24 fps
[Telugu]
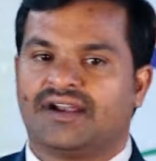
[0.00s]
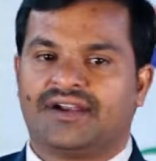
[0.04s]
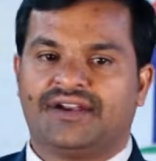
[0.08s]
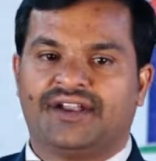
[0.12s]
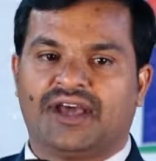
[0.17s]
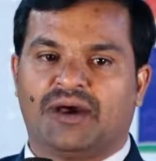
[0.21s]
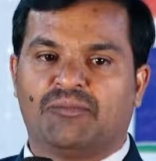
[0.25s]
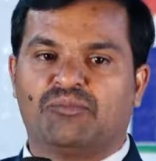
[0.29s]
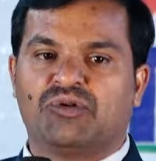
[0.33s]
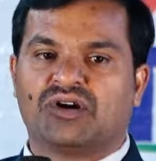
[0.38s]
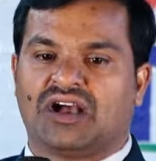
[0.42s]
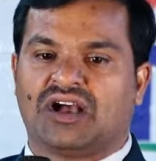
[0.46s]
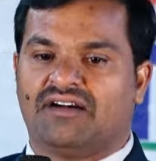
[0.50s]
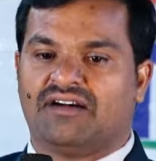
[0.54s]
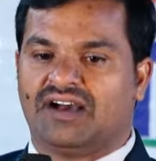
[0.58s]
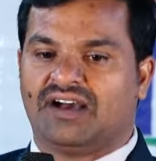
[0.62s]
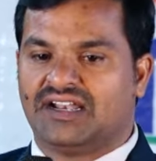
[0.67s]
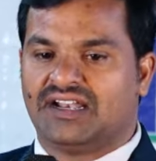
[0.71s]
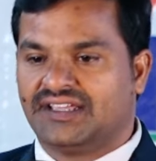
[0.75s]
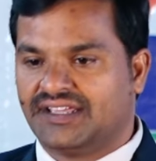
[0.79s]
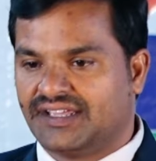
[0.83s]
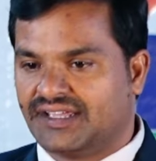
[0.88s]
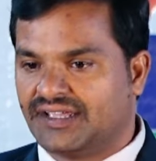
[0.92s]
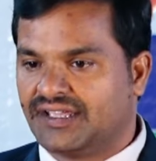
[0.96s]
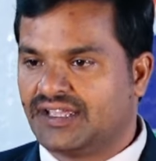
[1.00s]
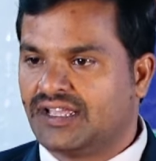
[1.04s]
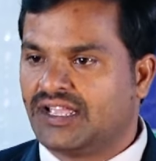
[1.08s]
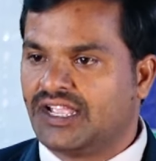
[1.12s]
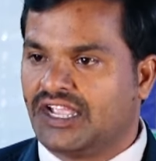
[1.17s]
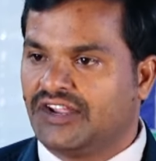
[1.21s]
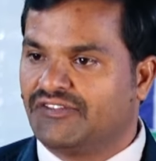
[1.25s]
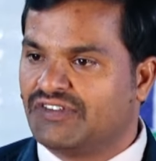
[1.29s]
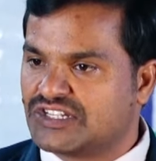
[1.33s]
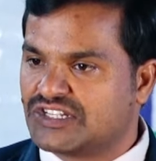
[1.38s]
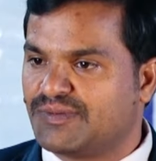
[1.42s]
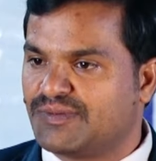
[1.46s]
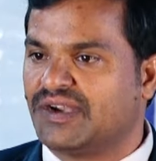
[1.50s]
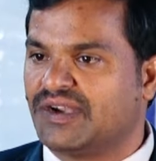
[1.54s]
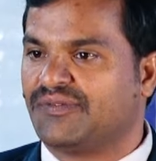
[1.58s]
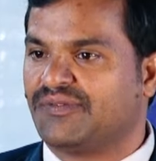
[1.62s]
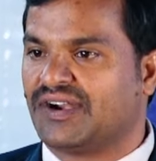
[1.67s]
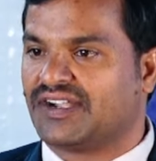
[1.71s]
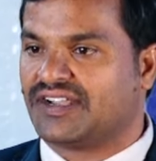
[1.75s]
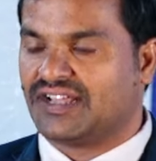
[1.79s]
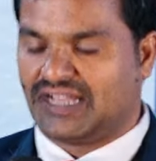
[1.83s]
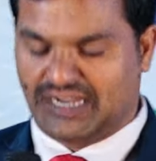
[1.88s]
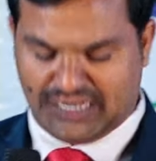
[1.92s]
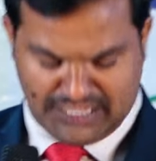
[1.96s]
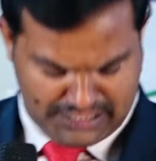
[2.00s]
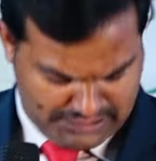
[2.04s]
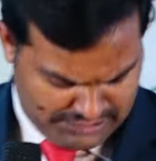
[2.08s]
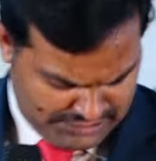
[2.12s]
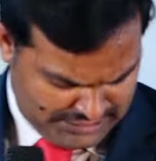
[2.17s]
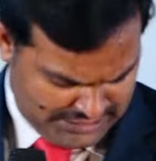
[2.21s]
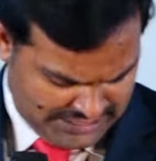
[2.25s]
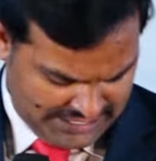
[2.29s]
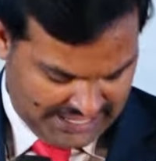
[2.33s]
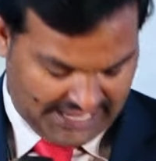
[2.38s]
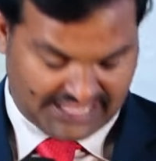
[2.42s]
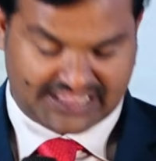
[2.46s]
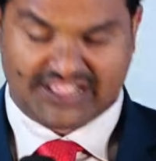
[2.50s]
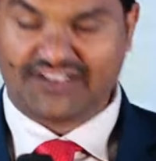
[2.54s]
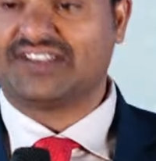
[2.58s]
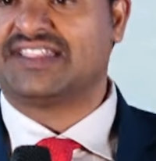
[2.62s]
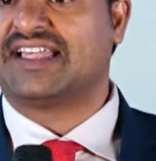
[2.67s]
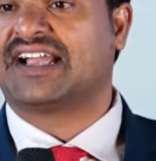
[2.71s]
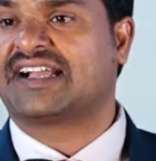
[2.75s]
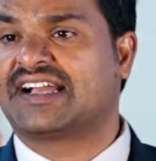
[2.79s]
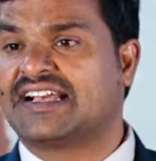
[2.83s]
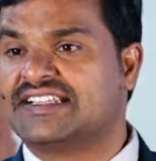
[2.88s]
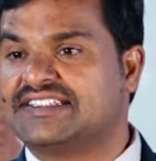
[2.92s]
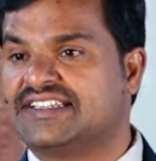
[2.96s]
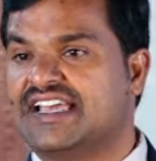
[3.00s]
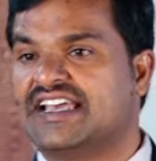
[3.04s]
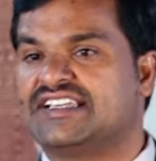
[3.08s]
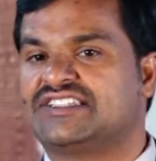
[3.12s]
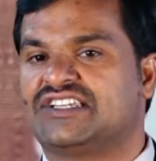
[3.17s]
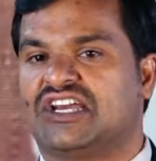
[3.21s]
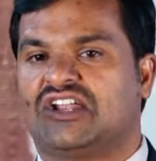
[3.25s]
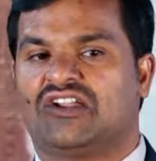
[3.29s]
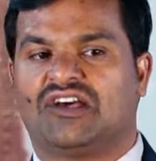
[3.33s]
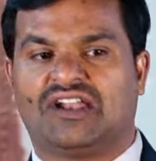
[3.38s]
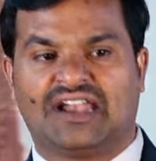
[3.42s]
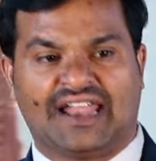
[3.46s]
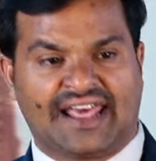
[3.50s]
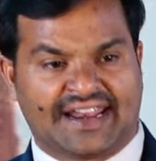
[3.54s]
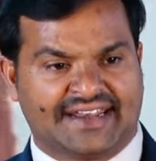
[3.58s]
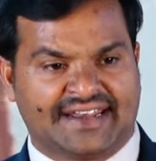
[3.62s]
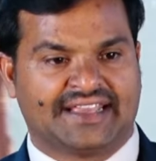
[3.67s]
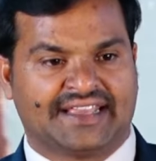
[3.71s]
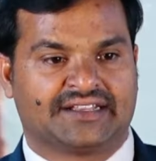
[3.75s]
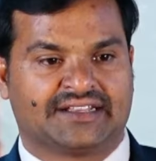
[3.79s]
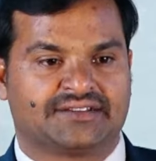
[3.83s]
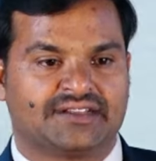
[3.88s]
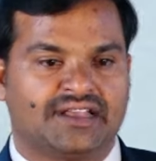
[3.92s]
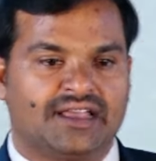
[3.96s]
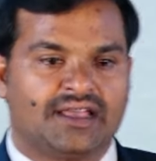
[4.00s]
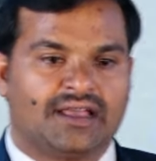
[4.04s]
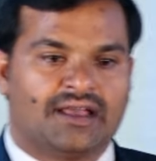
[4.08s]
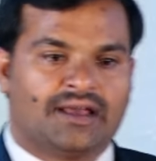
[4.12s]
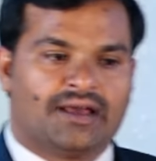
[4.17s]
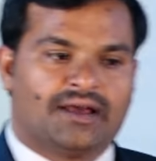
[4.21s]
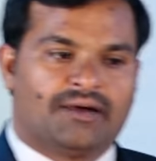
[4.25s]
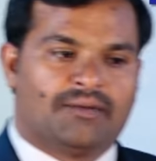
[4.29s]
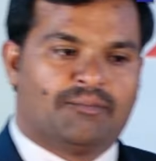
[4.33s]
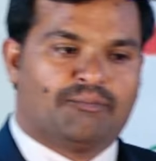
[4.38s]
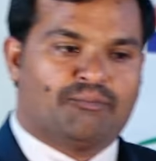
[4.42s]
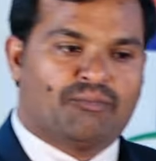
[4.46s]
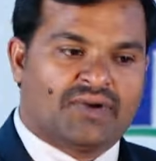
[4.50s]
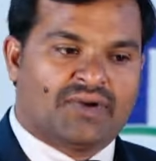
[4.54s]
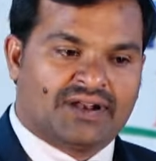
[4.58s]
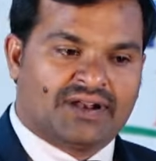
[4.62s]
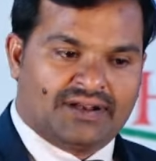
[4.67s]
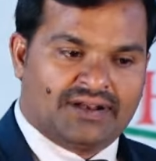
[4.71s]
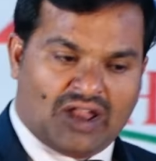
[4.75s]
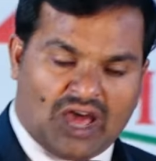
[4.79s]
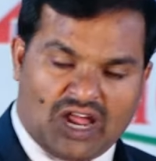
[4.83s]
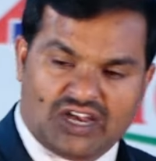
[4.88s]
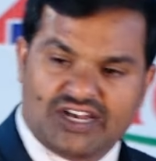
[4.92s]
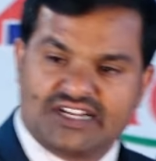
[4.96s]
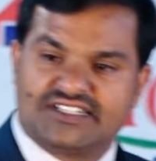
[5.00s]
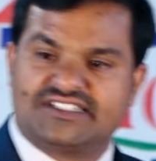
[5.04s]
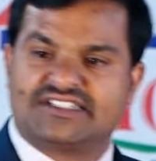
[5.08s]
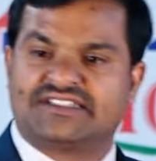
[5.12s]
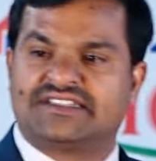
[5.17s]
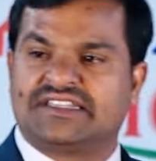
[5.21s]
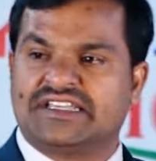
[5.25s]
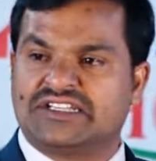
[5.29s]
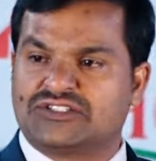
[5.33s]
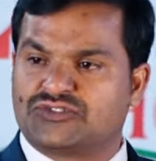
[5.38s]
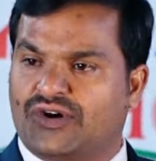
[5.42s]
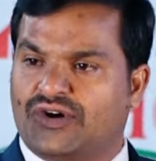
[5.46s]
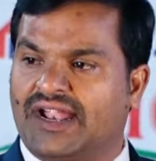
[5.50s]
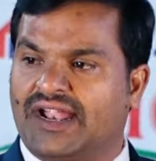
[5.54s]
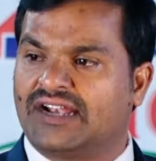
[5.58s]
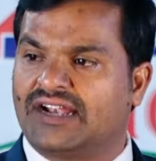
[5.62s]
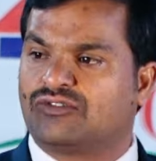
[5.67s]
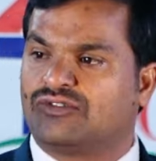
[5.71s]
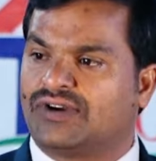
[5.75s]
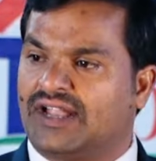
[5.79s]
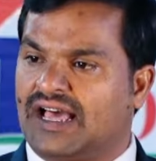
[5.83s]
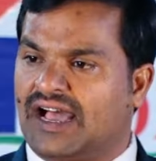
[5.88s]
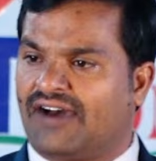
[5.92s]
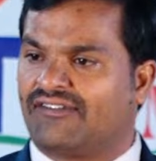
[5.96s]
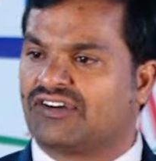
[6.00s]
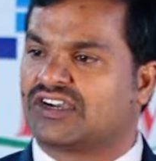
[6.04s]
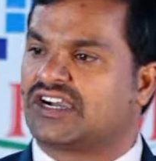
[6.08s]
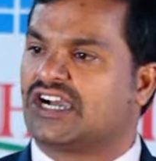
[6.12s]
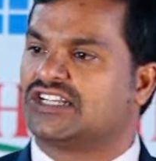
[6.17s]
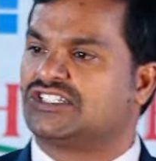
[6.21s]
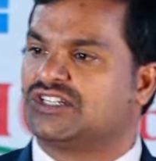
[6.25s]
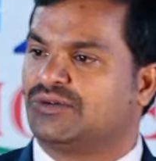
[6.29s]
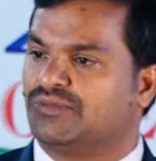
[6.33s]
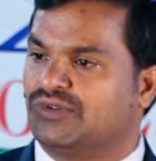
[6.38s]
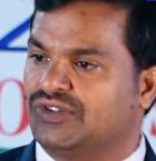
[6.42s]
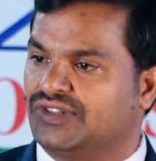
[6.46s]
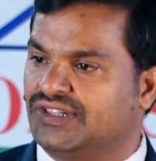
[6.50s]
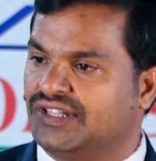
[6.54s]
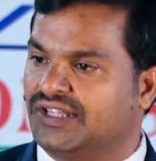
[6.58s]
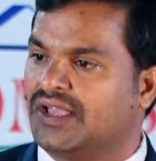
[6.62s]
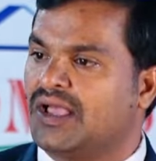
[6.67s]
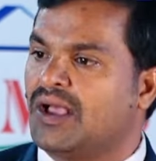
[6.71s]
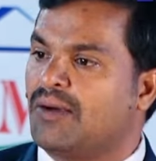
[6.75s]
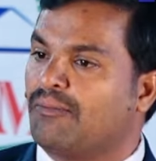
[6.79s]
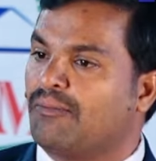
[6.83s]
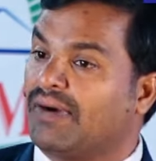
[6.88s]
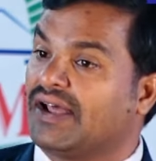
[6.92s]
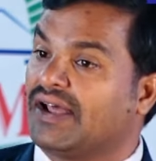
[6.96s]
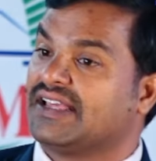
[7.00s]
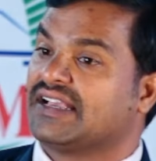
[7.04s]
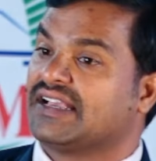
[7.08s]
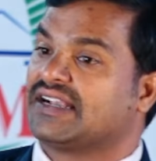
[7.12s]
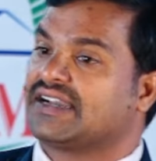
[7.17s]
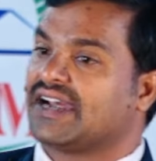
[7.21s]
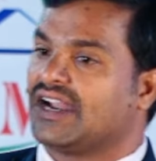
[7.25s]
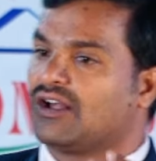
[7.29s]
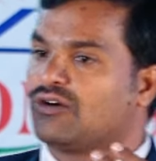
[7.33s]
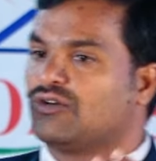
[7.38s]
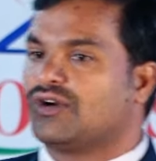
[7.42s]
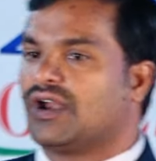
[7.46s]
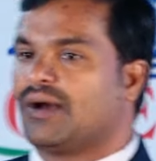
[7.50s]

డబ్బు కావాలి ఇన్వెస్ట్మెంట్ పెట్టాలి అదేవిధంగా జేసీఐలో లెర్నింగ్ నాలెడ్జ్ తీసుకోవడానికి కూడా అవకాశం ఉంది మరి ఇక్కడ కూడా